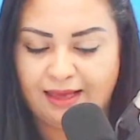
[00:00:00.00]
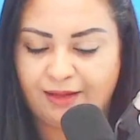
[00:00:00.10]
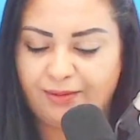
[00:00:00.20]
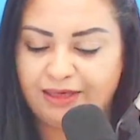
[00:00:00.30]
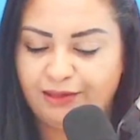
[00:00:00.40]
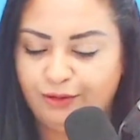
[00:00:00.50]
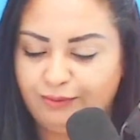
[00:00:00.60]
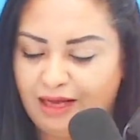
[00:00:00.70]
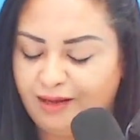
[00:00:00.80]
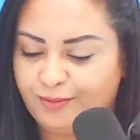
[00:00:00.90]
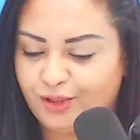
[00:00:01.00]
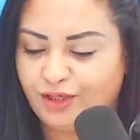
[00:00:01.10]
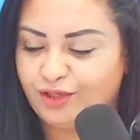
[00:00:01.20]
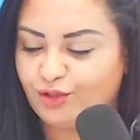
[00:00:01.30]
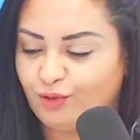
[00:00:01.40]
اخبار اليوم باش
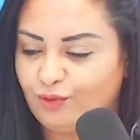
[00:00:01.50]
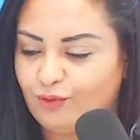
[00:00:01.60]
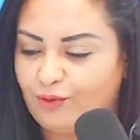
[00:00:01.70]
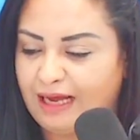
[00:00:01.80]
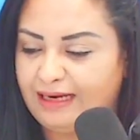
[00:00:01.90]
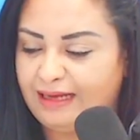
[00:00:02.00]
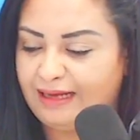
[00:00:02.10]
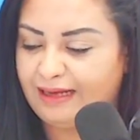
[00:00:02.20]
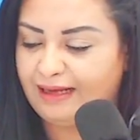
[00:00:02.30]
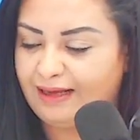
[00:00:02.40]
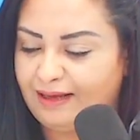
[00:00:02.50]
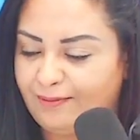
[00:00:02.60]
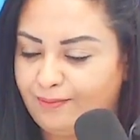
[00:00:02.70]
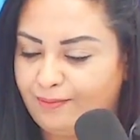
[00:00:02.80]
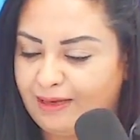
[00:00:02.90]
نرجعوا على
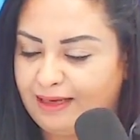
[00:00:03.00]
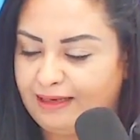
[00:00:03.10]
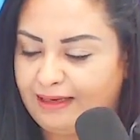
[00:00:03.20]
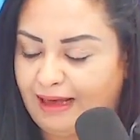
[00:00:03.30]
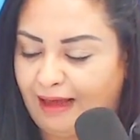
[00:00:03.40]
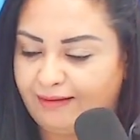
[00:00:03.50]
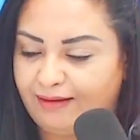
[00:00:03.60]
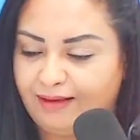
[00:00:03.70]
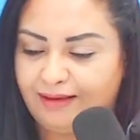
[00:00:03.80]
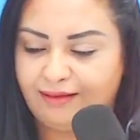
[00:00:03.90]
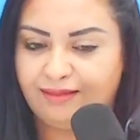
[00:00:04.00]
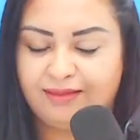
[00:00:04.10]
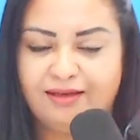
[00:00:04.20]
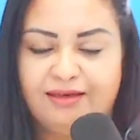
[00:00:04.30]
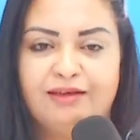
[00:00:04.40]
اهم
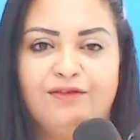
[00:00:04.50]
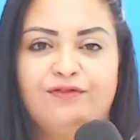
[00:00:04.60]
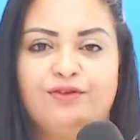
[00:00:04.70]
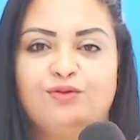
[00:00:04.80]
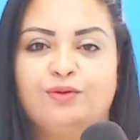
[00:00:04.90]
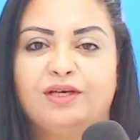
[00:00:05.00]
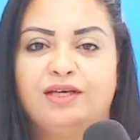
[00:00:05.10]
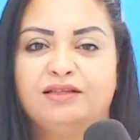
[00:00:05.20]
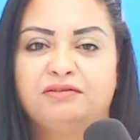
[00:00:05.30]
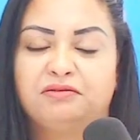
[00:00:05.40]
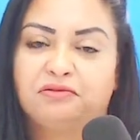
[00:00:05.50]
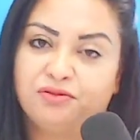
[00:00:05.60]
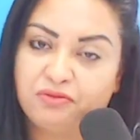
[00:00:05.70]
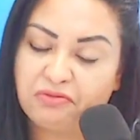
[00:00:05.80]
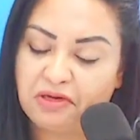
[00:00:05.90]
الاحداث الفيديوهات
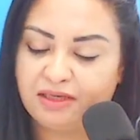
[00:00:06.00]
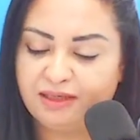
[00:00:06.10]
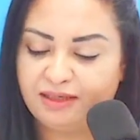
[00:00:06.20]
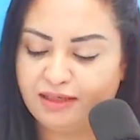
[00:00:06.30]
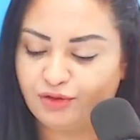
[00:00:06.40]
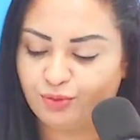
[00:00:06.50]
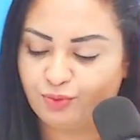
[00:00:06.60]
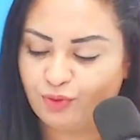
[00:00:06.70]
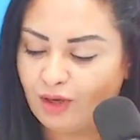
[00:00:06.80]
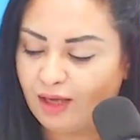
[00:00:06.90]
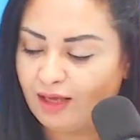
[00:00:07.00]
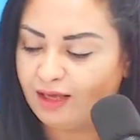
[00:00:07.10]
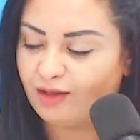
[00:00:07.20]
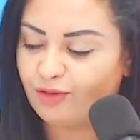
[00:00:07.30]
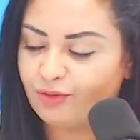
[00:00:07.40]
الصور اللي نجموا
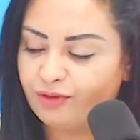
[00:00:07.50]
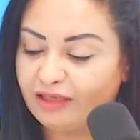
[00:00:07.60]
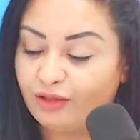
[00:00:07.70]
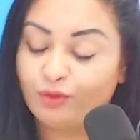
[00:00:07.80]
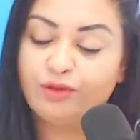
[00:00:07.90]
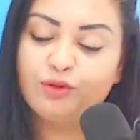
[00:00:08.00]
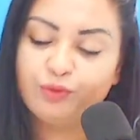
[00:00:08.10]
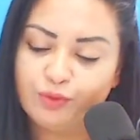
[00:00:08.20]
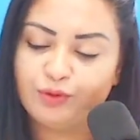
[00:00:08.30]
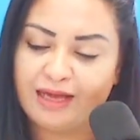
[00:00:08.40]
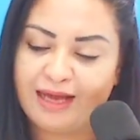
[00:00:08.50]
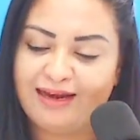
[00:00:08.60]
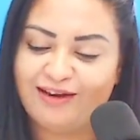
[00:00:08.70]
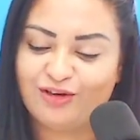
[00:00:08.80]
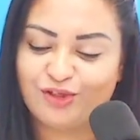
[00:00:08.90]
يثيرون
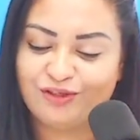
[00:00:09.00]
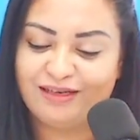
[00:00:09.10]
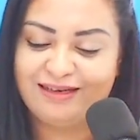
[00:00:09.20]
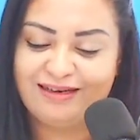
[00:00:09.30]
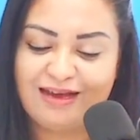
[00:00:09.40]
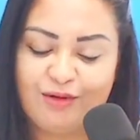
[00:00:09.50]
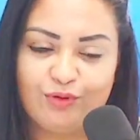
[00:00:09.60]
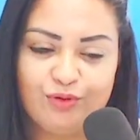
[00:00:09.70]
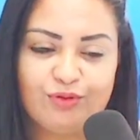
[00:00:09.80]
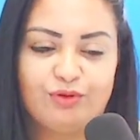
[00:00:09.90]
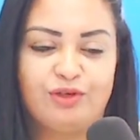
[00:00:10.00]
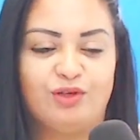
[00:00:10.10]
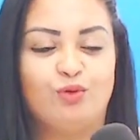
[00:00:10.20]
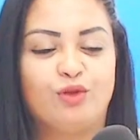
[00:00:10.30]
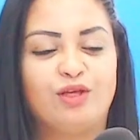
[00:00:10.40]
الجدل او
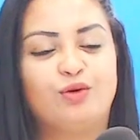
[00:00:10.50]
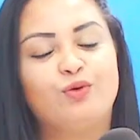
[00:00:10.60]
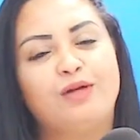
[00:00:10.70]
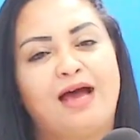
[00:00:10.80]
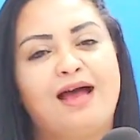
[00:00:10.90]
يثيرون